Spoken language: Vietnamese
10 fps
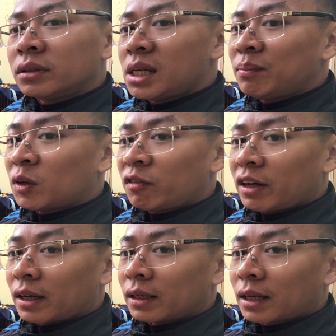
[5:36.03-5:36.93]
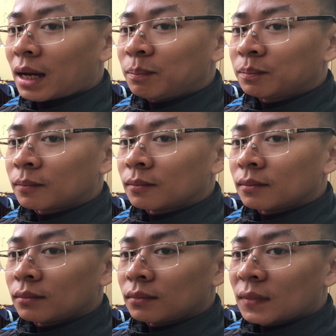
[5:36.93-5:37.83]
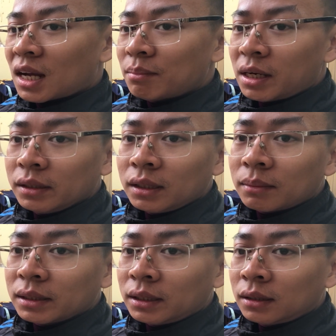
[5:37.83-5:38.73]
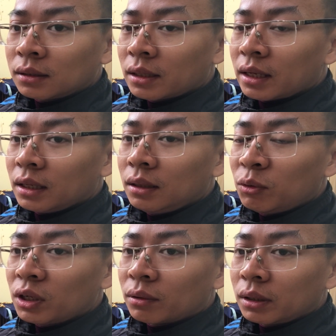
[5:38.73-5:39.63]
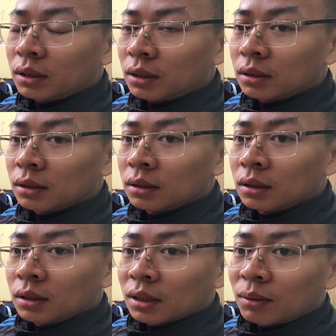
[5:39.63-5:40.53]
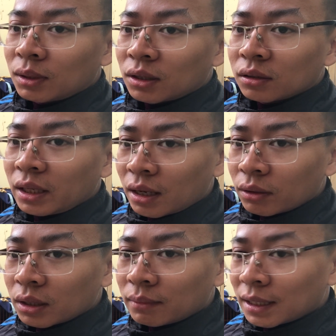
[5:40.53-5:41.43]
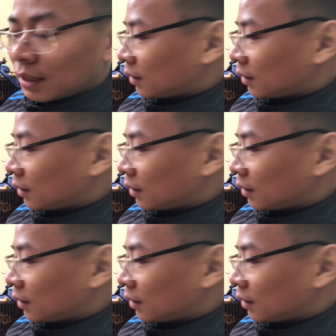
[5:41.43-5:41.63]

chim nó phải ăn cám cám mới nhá các bác nhá, để ý một điều đấy nữa, không là nó tèo đấy các bác ạ.